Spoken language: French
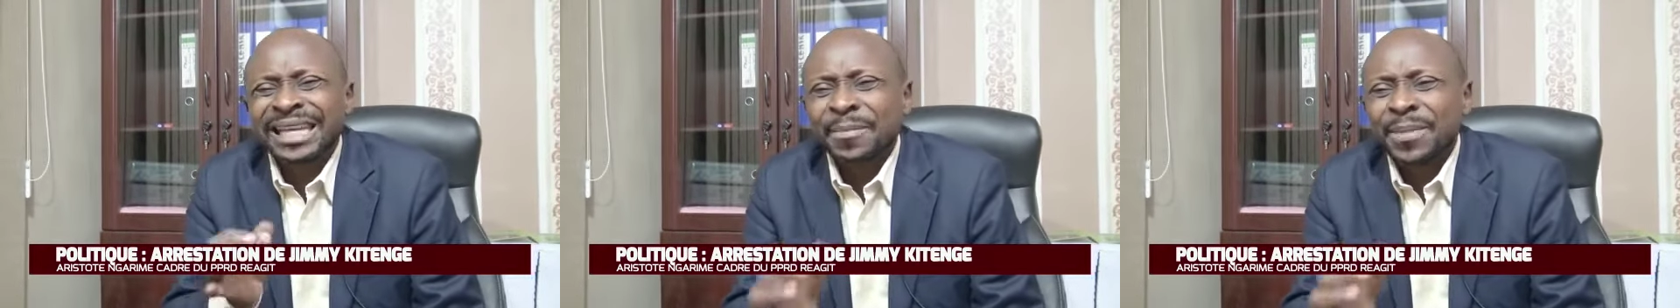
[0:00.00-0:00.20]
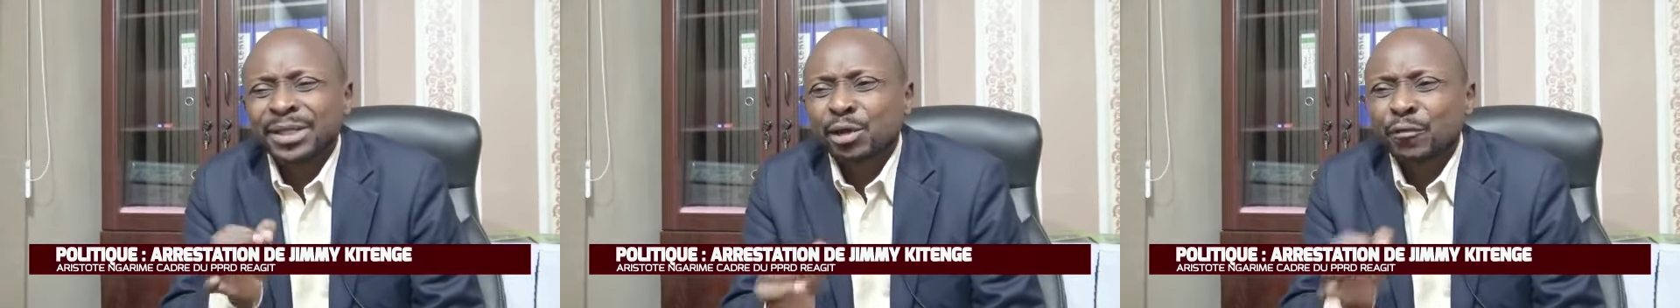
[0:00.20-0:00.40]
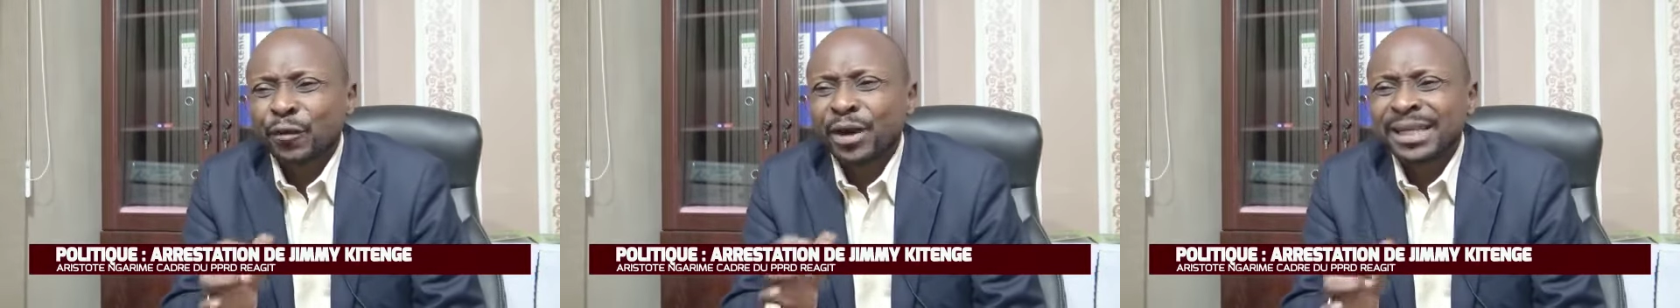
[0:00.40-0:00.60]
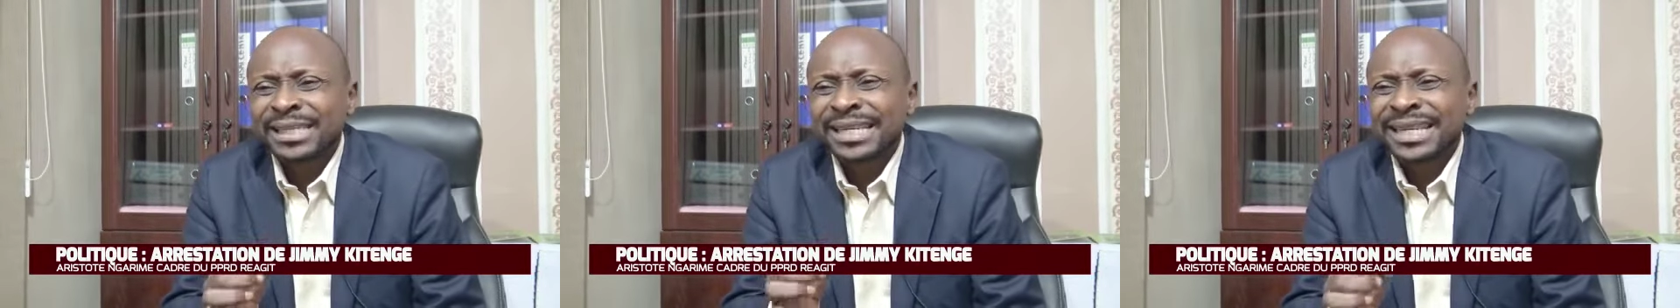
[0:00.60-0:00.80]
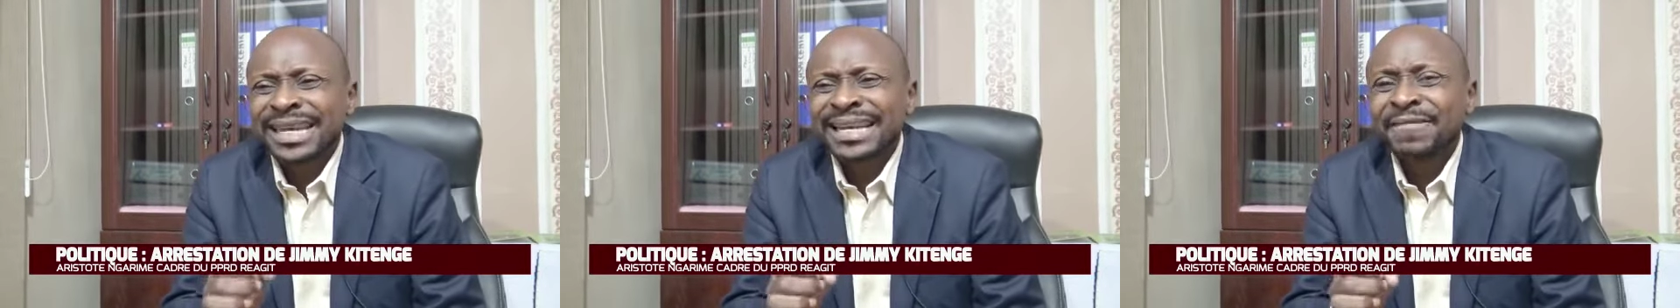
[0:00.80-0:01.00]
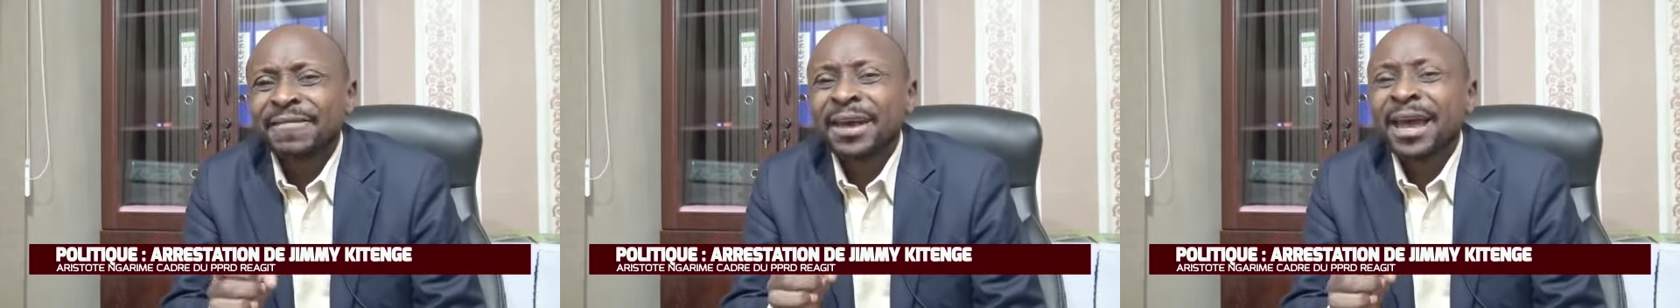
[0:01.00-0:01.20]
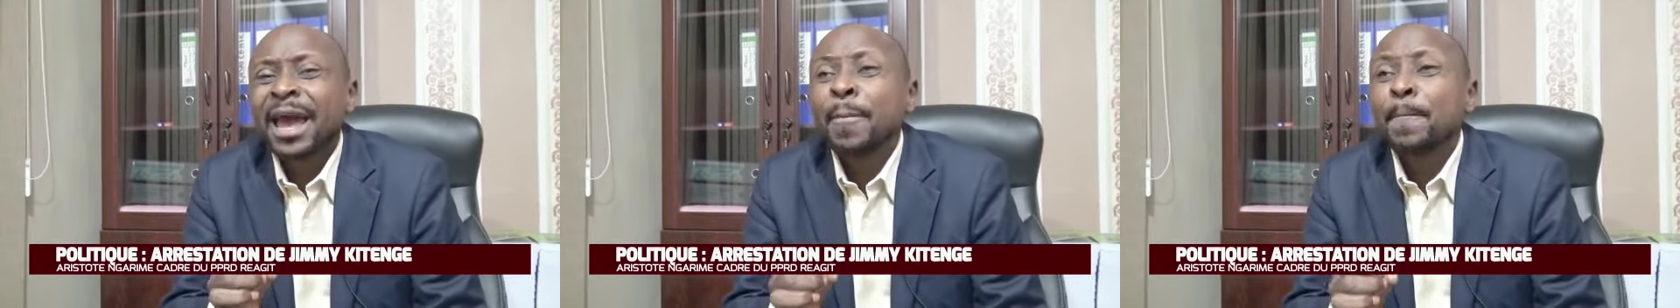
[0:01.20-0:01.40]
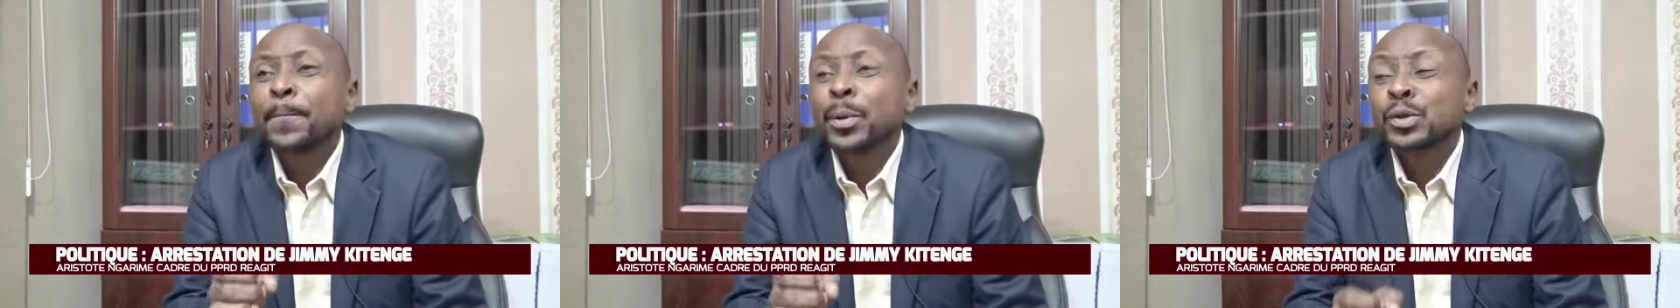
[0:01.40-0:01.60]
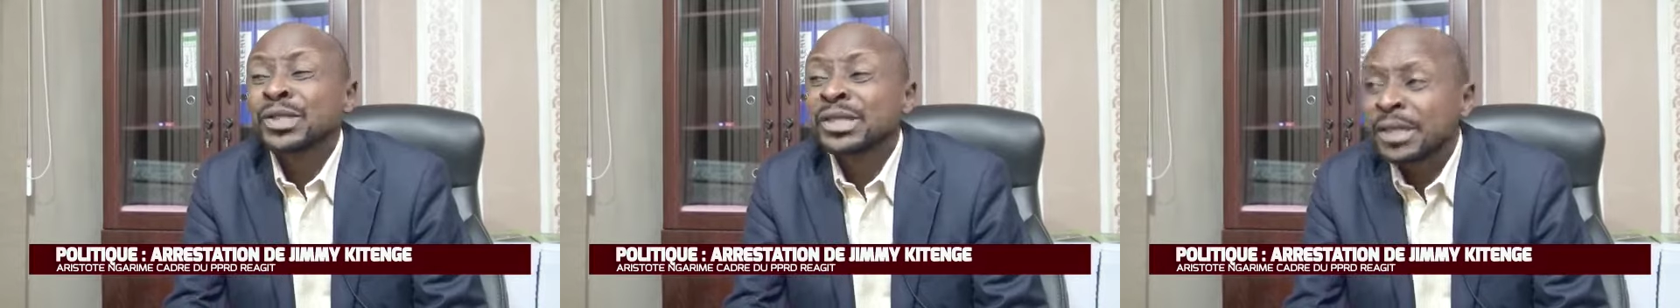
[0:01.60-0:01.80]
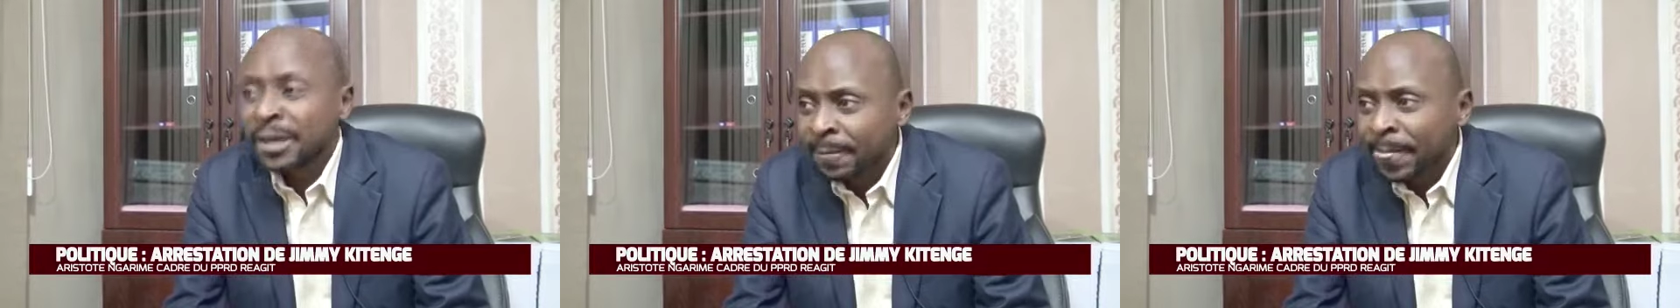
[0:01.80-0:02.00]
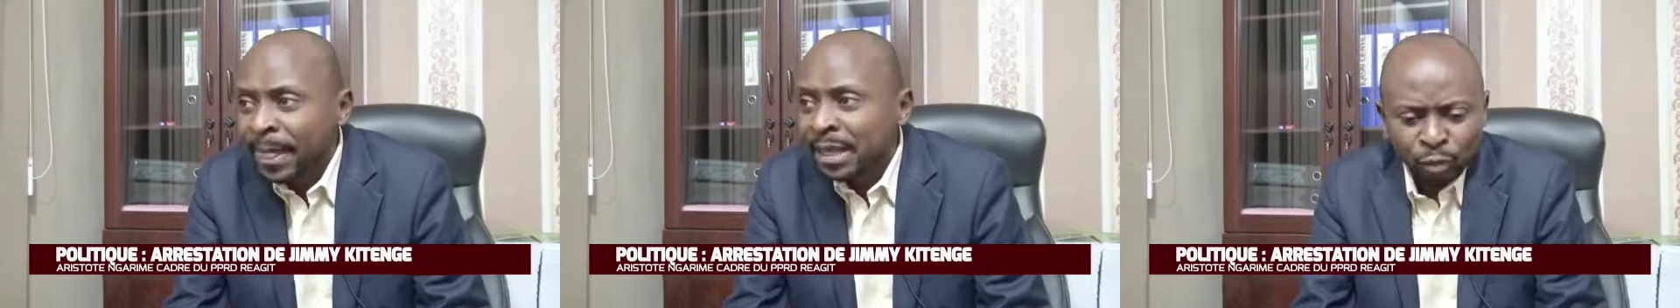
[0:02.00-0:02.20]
que M. Félix qu'elle devait imposer.